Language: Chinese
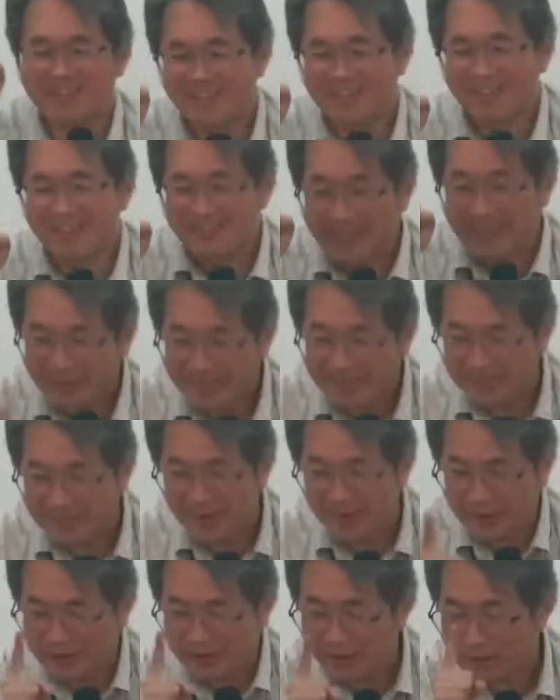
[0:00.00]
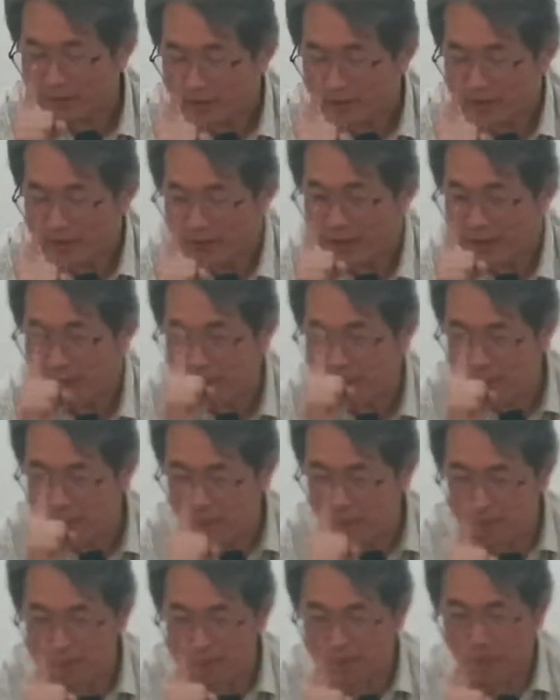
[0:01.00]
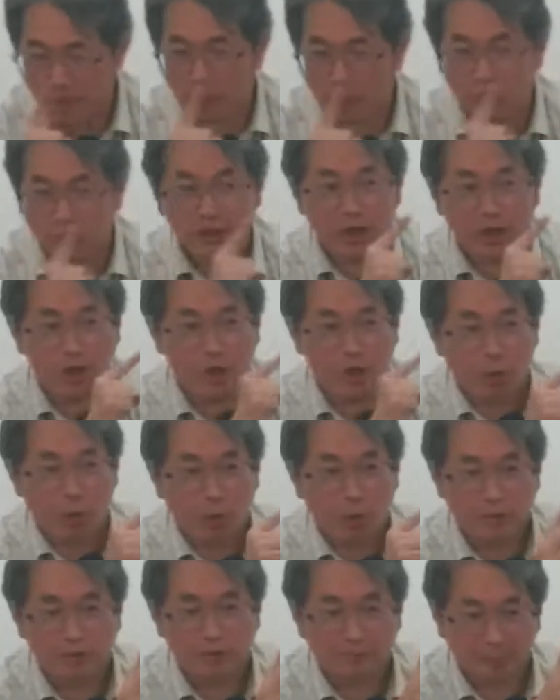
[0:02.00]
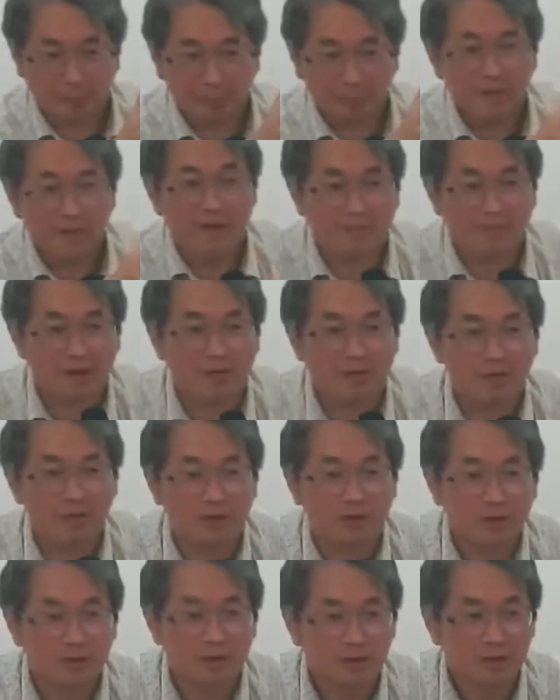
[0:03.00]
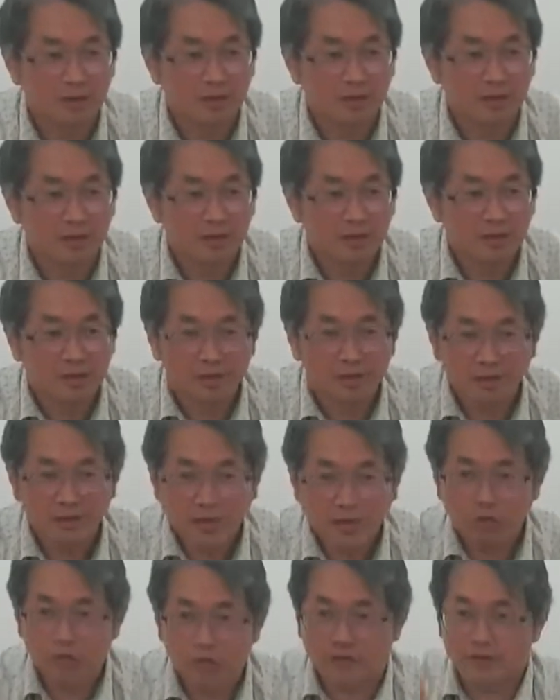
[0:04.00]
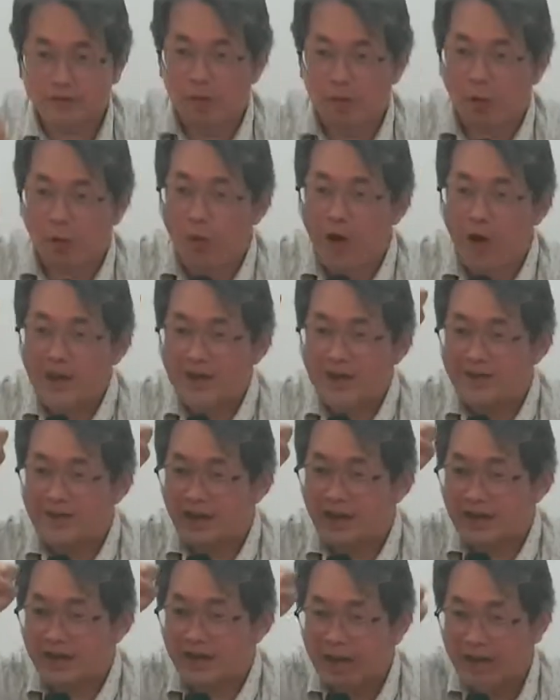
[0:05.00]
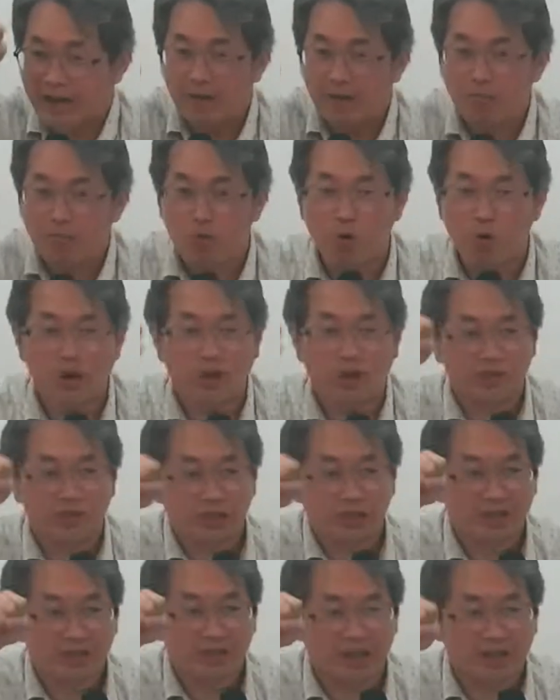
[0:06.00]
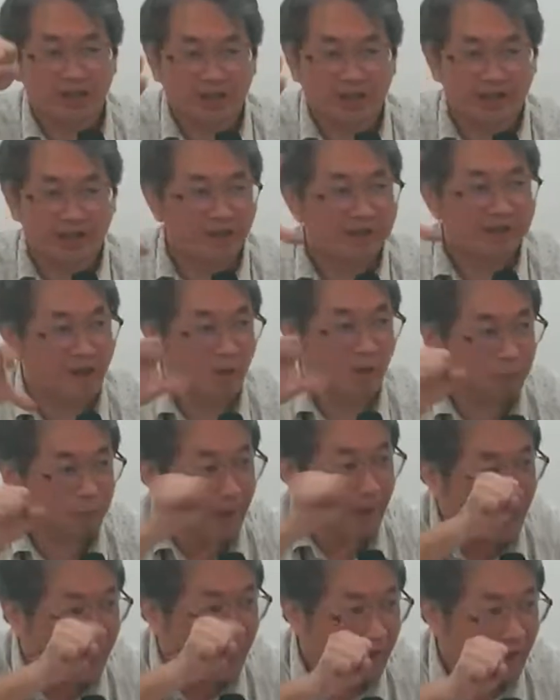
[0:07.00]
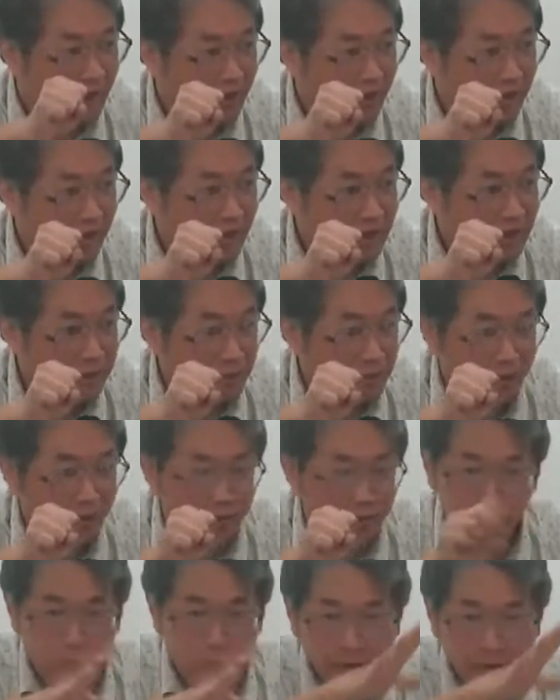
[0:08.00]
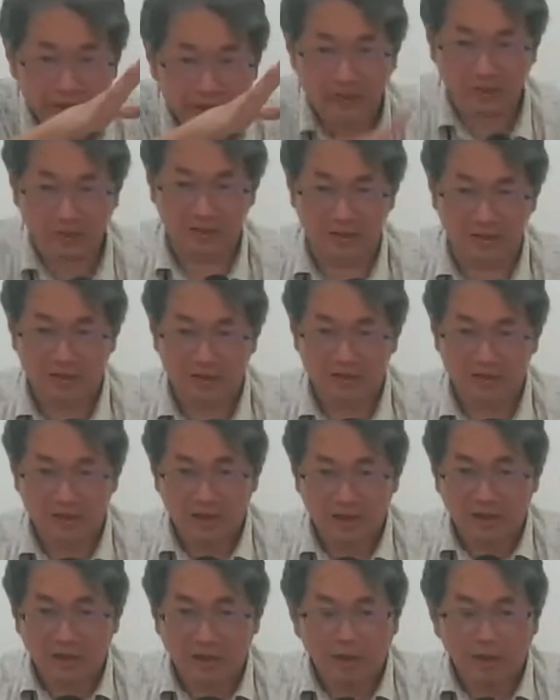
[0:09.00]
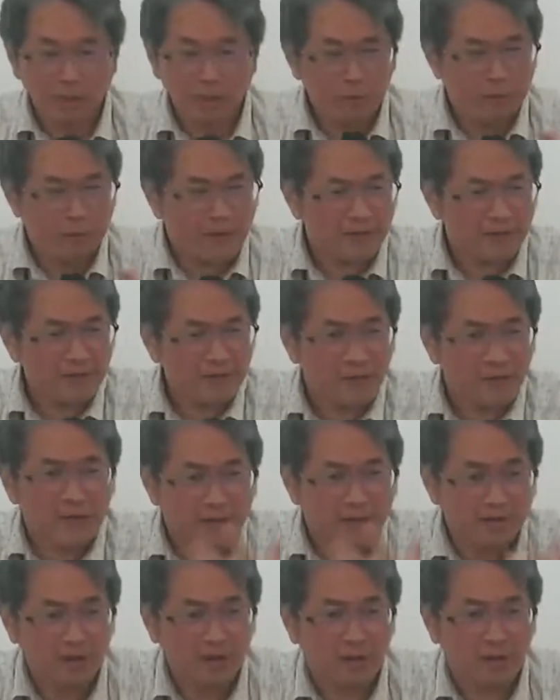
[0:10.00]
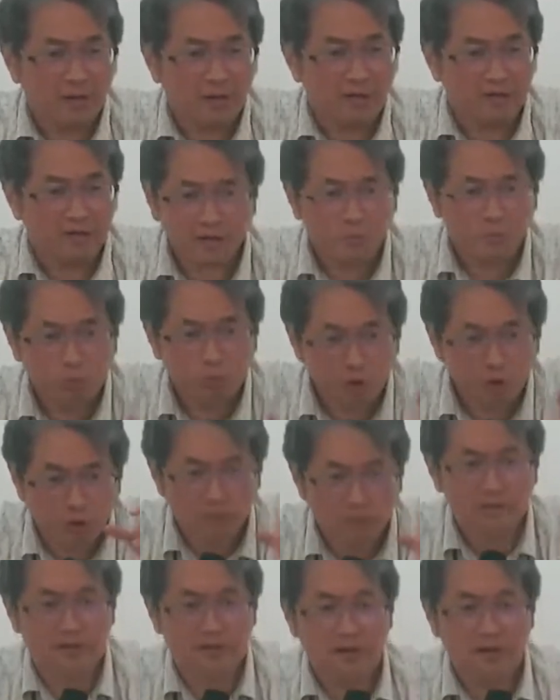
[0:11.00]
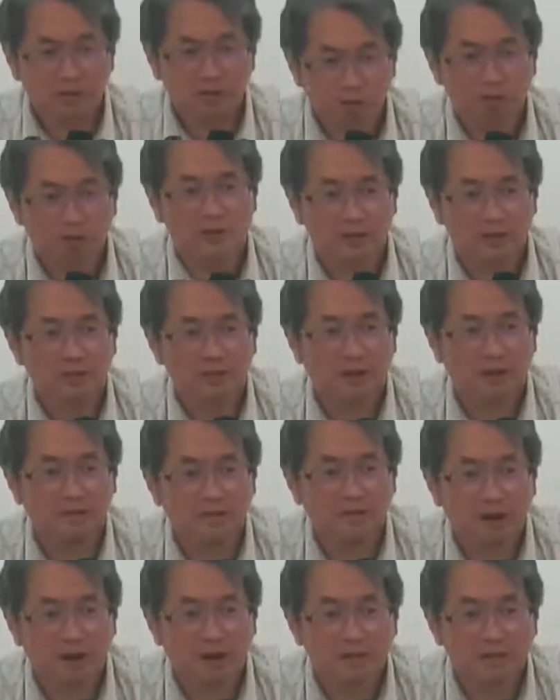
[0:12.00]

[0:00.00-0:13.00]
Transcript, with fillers: 但是哦，你要你会分辨出那个狗是怎么在叫的，它如果是坏人来了、陌生人来的叫法，对不对？不一样的。但就发现它在叫，似乎有节奏的在叫，